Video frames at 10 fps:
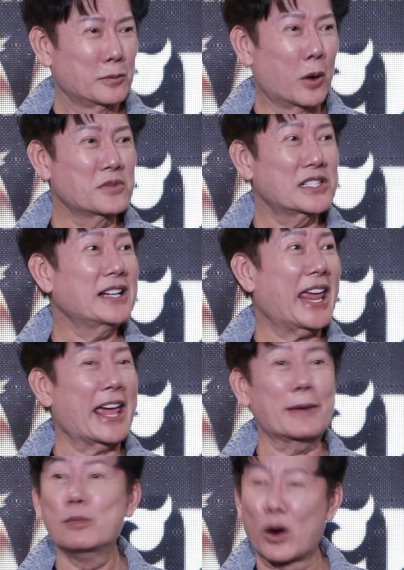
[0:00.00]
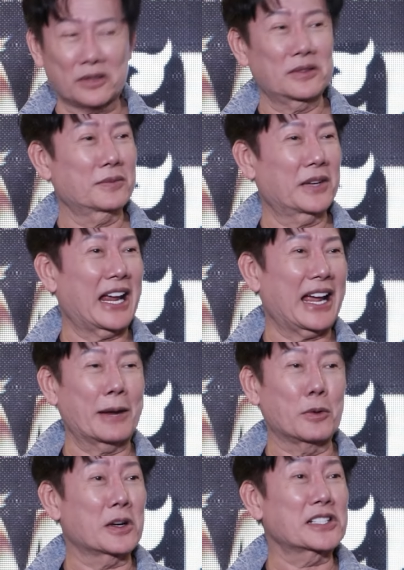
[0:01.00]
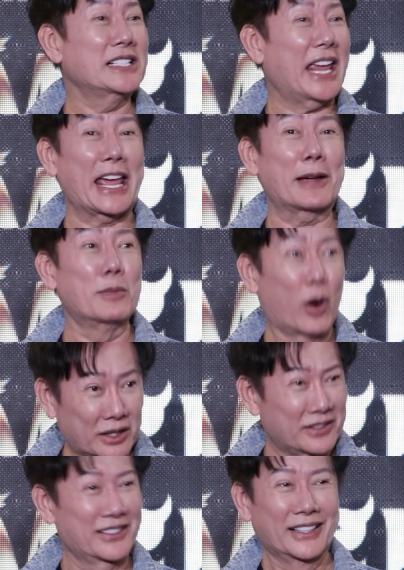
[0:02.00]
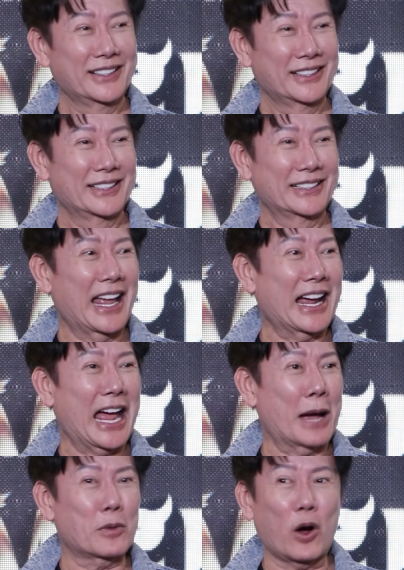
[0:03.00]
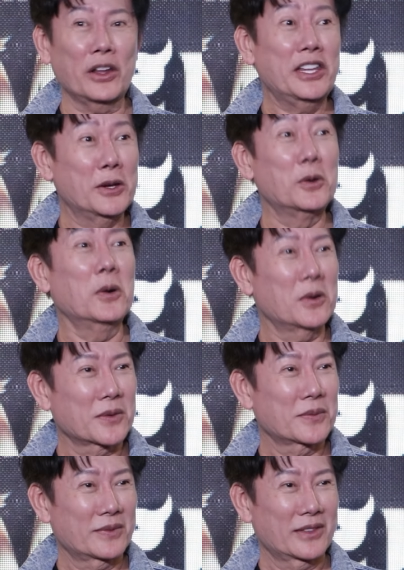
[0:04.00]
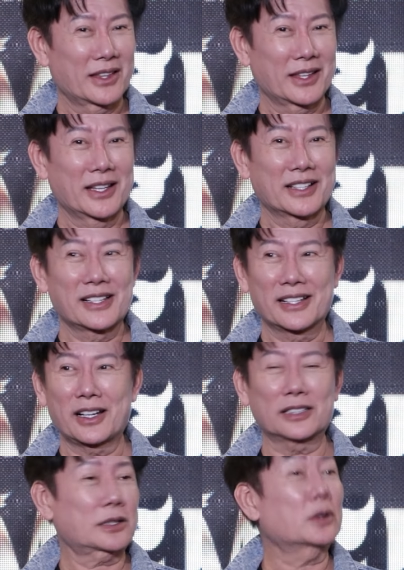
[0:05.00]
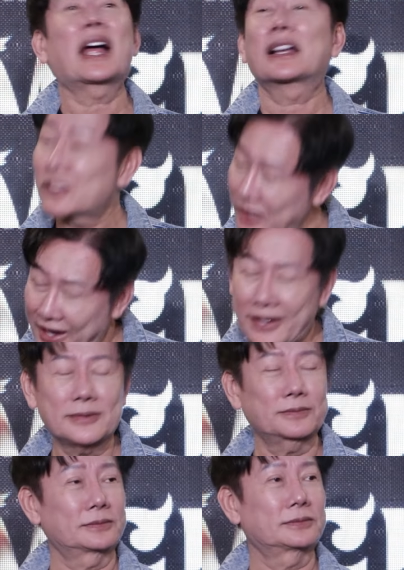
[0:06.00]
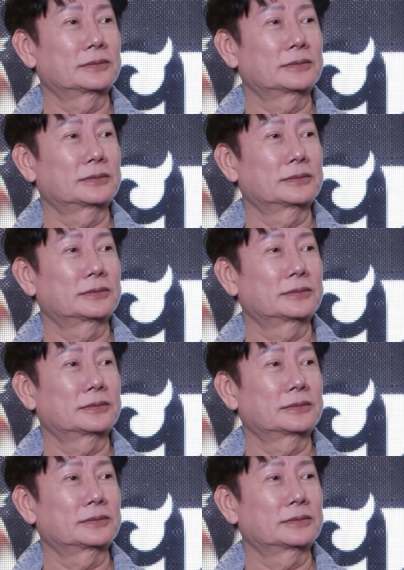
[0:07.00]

ผมซื้อเองหมดพนักงานผมก็ซื้อเองหมดนางงามก็หิวก็ทุกอย่างเราซื้อเองพี่